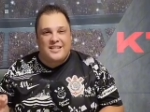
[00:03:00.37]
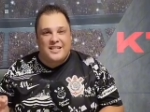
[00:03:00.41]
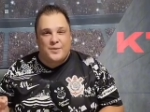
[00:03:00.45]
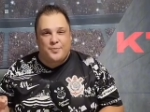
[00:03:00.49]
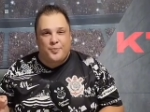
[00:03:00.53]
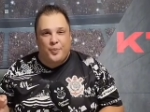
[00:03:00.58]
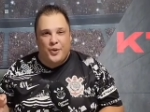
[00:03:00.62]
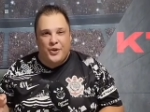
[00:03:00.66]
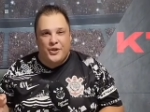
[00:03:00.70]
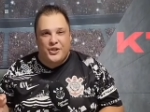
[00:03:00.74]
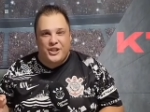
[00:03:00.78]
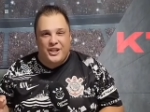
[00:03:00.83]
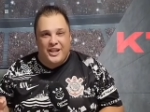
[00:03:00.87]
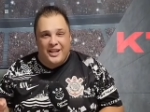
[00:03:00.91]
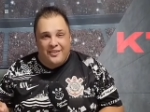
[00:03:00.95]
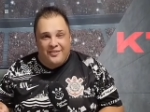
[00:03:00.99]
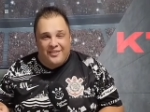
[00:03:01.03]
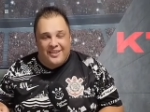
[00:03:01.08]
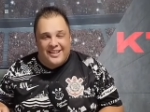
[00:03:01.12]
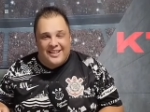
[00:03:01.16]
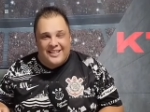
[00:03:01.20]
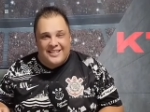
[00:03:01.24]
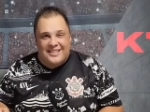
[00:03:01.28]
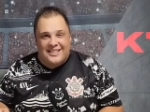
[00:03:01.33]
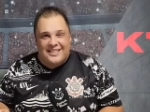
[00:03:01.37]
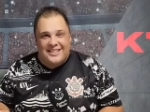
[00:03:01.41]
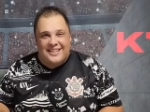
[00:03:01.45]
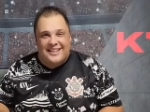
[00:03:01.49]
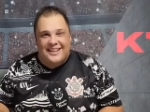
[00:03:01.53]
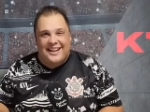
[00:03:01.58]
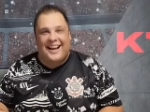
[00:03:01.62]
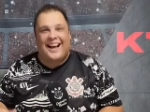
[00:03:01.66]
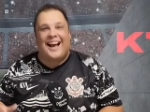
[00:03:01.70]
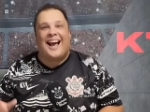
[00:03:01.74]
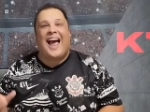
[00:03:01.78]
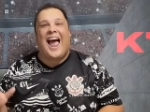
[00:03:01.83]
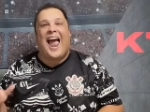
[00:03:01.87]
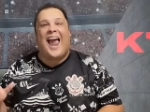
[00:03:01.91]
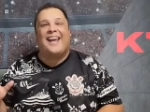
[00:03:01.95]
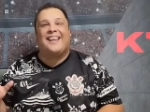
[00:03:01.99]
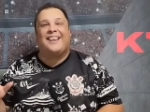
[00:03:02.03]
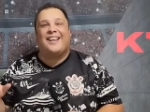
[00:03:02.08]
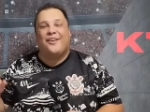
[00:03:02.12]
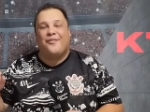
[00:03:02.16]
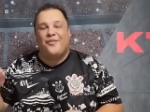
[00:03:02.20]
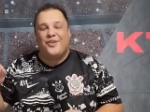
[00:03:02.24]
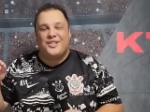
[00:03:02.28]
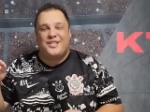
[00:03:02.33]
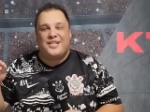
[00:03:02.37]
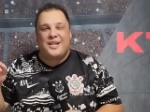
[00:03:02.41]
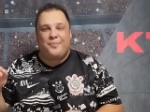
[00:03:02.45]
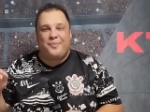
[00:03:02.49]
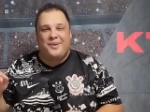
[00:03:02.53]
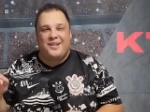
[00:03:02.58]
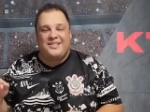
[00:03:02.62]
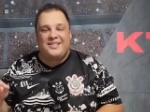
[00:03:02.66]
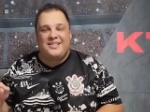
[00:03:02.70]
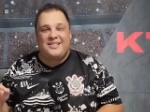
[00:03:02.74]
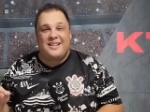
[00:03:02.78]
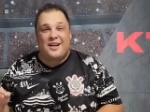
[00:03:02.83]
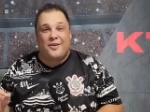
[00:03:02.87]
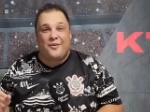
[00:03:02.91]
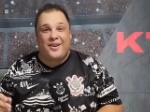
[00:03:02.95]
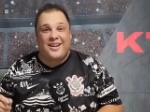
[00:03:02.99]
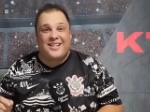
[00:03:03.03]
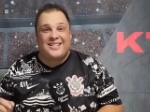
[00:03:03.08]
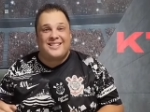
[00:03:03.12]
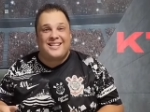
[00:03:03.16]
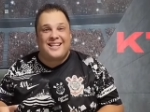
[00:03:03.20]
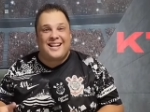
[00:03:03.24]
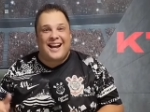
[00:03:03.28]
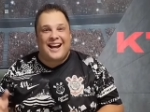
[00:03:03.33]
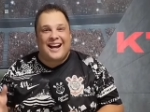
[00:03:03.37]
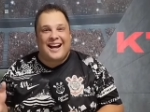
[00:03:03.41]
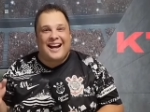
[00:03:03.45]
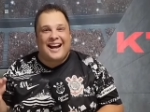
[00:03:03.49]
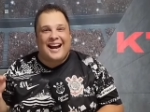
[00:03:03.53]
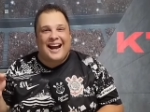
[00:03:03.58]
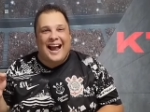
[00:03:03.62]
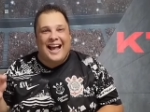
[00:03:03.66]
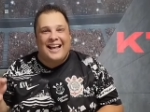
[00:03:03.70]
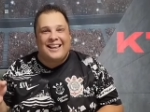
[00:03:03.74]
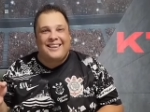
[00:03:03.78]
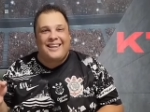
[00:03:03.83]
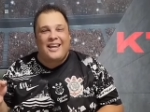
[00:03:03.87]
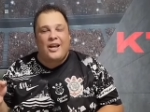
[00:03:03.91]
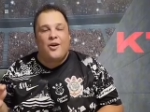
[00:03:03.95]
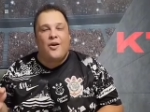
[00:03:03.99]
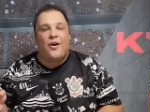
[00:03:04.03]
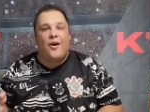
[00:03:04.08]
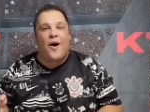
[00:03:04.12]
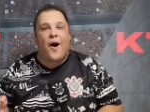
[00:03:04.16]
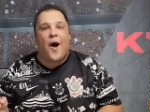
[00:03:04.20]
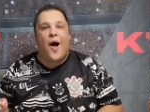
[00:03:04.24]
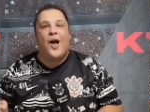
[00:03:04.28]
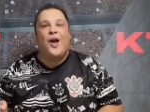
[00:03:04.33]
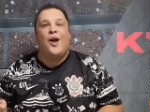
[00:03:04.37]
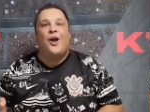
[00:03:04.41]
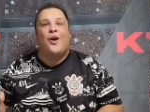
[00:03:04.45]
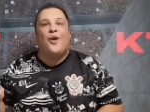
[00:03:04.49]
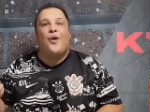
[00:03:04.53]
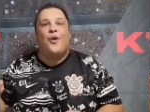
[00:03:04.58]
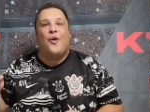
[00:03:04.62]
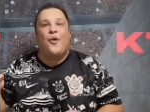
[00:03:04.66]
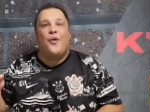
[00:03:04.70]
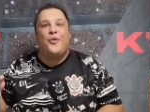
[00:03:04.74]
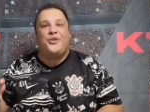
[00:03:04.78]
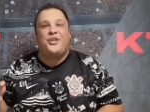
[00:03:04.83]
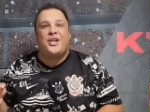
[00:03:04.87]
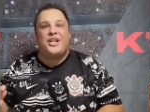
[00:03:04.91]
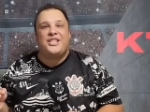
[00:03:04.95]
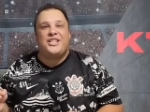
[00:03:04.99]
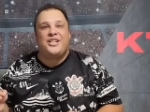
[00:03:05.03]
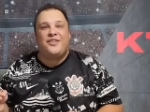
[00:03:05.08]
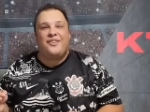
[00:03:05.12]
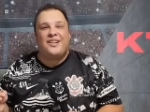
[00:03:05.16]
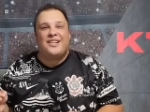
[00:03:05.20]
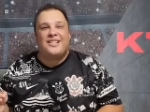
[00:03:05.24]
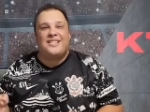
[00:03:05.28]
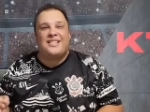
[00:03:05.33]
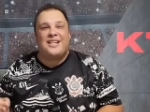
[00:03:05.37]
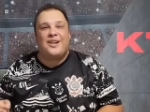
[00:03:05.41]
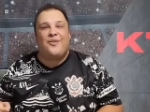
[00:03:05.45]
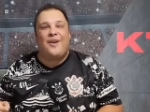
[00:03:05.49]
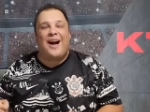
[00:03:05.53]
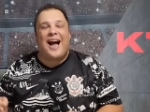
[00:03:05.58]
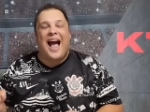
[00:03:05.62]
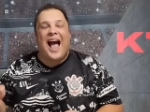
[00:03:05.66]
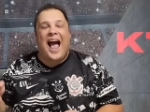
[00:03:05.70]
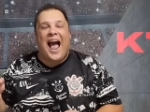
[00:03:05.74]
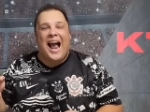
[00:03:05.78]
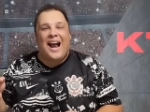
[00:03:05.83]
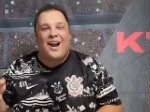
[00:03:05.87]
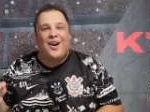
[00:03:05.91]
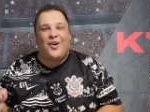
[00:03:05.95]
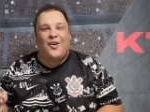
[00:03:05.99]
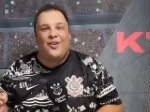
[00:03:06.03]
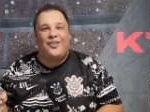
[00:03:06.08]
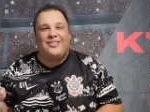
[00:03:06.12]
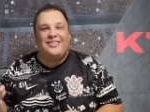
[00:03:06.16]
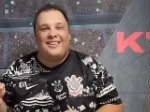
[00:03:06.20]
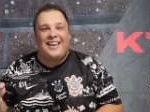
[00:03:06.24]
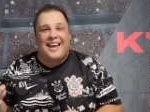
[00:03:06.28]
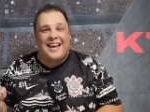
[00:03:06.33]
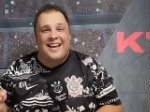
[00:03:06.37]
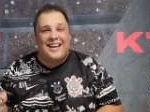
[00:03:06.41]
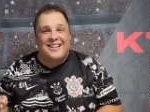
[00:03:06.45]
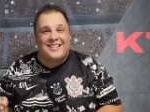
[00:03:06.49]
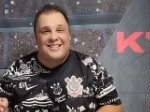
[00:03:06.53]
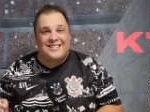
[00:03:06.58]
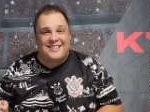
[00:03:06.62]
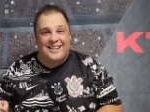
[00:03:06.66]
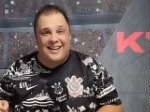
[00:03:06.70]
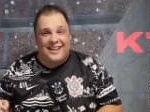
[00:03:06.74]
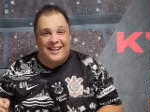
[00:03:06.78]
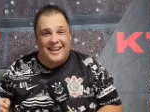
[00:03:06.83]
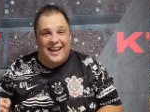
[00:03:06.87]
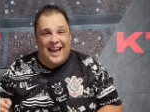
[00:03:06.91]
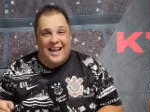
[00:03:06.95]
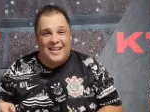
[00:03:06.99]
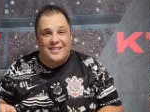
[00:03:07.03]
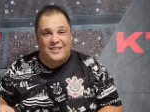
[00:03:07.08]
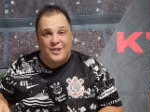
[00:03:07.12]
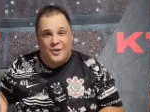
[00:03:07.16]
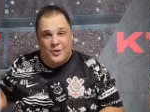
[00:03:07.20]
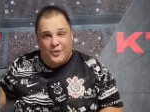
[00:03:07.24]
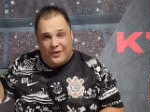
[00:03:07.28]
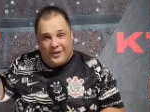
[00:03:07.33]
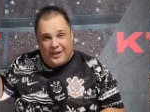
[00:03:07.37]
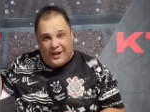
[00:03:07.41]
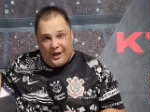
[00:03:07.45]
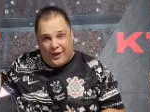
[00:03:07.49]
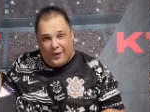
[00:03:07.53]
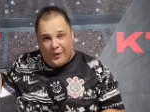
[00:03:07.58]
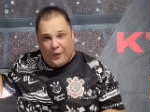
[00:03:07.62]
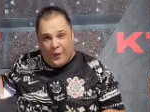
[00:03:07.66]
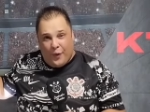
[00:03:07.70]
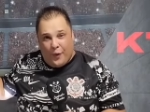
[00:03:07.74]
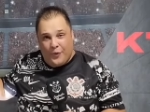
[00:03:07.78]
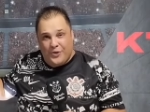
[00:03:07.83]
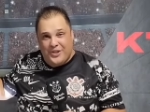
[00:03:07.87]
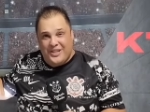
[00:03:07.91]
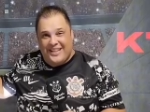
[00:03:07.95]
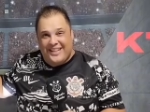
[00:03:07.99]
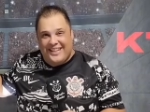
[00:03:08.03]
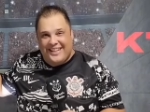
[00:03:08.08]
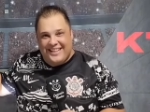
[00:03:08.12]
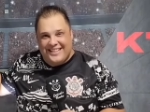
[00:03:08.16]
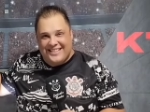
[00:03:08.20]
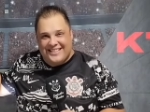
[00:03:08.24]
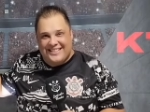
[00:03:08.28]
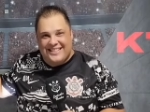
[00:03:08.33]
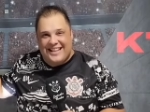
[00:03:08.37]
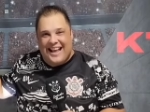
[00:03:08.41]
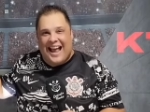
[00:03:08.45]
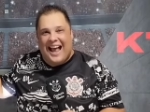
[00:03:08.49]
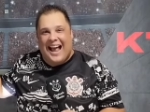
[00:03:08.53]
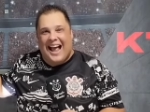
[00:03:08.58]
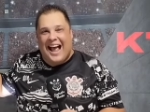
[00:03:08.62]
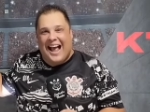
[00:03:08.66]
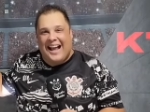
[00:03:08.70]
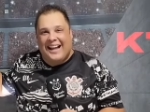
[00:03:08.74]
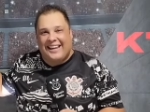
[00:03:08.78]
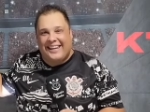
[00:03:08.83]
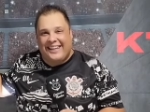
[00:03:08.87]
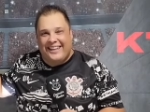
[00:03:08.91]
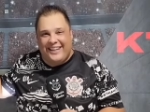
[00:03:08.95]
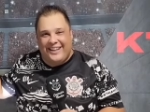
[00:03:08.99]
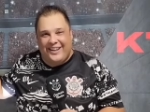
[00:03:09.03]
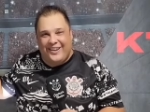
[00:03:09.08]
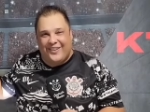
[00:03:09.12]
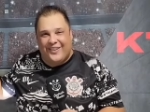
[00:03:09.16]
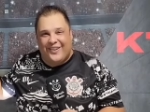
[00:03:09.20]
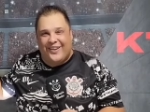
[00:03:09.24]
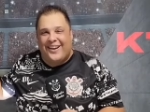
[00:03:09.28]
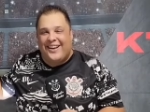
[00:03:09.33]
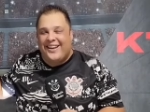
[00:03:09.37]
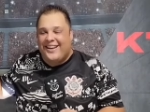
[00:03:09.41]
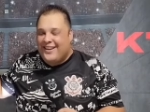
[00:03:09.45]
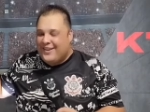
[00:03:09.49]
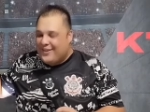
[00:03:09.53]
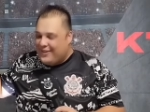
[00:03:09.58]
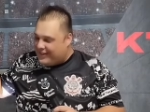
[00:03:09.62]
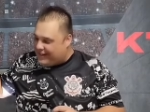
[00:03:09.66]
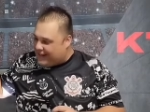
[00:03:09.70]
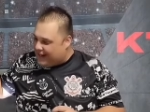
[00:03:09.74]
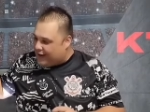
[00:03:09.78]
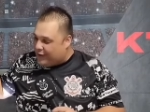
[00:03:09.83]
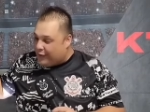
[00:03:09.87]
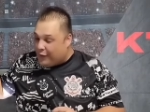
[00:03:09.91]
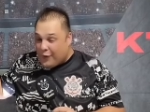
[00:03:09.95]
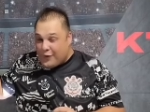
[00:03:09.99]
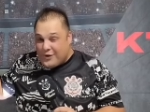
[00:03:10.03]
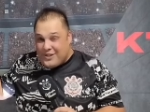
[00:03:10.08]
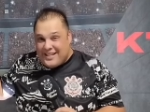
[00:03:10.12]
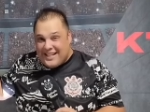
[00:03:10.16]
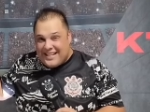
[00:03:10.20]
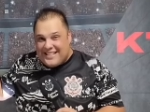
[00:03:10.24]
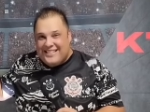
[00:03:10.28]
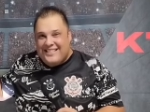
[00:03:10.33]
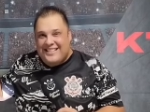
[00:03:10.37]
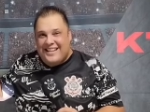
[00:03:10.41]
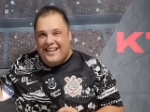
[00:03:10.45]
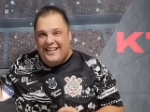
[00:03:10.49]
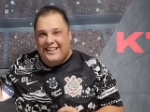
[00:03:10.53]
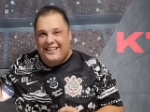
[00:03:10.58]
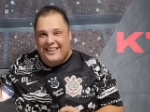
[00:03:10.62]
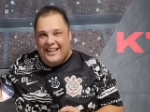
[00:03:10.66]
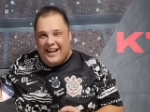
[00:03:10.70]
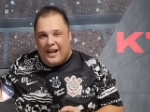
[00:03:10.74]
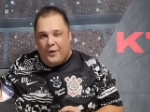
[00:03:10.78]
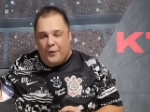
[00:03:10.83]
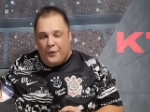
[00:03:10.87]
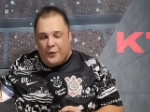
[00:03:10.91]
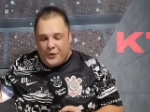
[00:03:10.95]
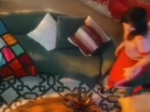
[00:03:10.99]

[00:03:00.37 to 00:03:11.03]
esportivas? Ah, então você precisa conhecer a KTO, onde a diversão acontece. Aliás, o QR Code está aqui, ó. QR Code da central do